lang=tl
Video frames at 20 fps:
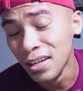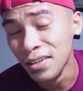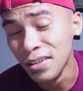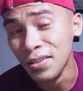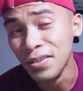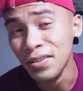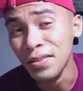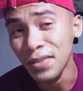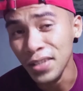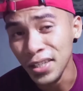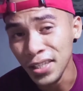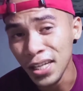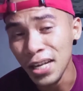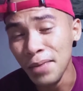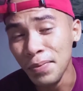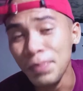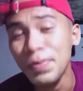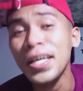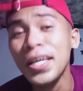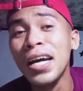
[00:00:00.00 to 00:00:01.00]
ano,
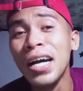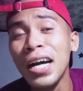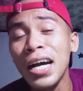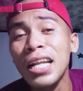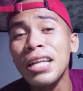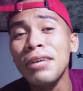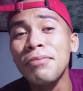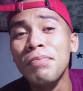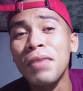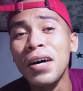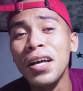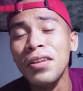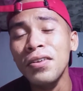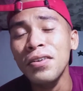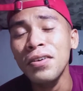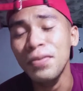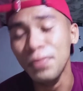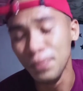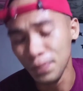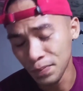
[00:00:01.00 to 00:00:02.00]
salamat mga kalipa,
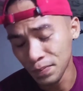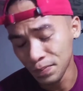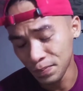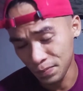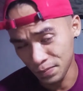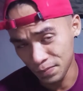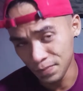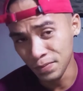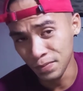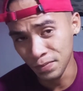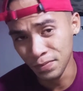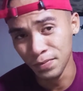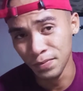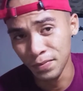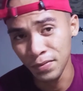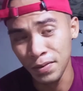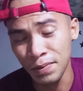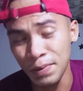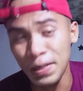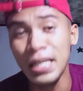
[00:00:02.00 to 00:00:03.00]
no?
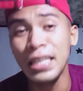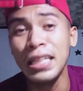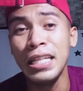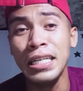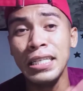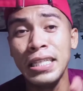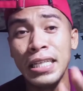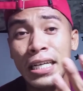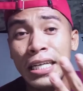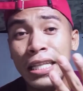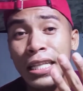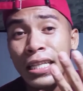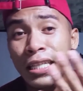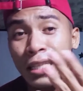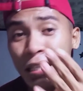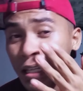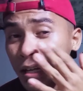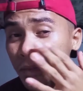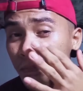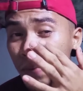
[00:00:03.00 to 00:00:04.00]
At least
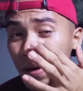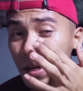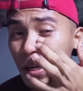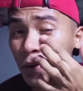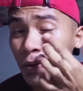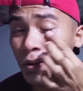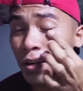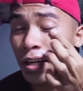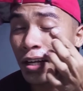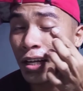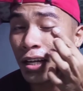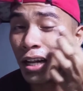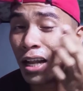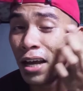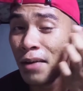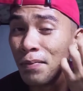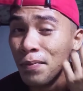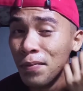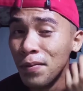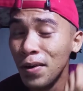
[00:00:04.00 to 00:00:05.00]
naging ng part ako naging
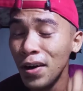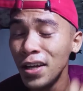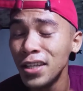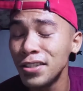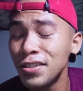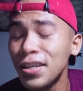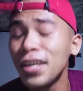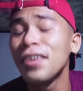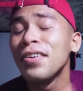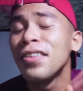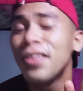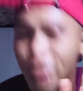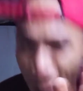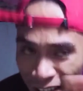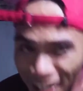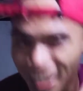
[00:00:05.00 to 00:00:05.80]
live po. Charot.